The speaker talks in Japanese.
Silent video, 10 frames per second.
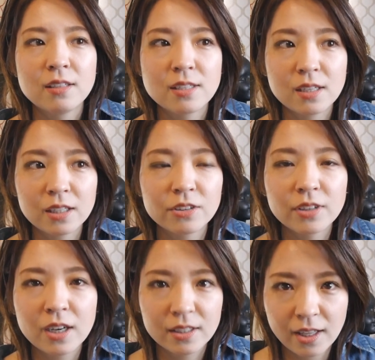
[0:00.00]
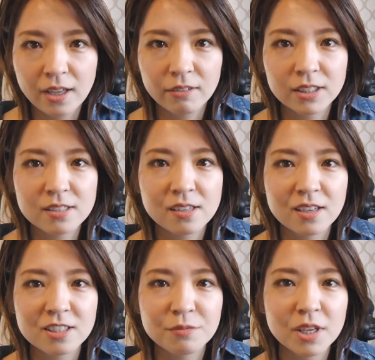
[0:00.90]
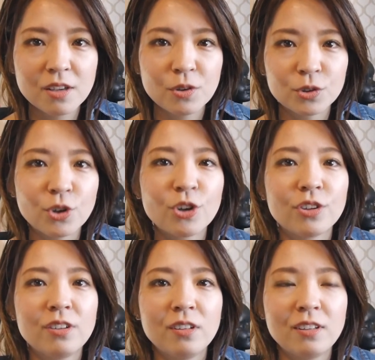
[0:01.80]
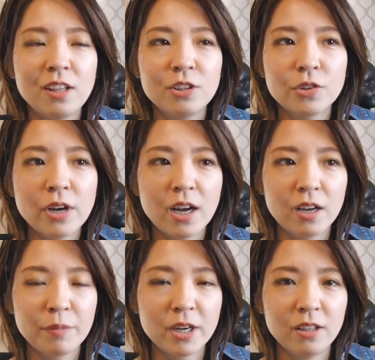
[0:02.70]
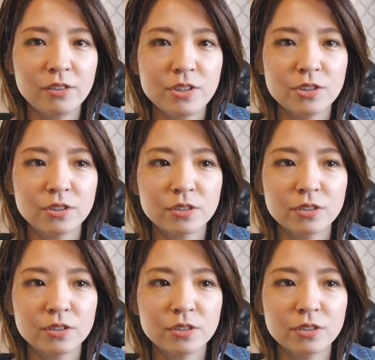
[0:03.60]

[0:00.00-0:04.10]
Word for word: 時間の中で私がすべきことっていうのはバレエの衣装